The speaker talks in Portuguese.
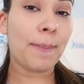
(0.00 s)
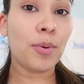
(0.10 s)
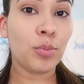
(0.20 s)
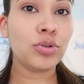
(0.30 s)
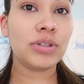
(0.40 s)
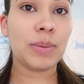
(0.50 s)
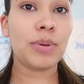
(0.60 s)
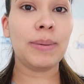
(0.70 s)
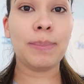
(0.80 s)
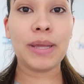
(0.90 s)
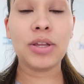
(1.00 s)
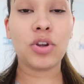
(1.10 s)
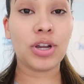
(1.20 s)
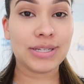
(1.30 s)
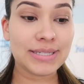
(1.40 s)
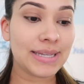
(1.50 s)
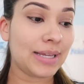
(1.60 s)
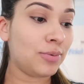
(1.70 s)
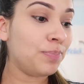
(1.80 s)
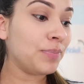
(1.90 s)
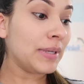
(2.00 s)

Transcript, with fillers: por muito tempo limpinho e organizado.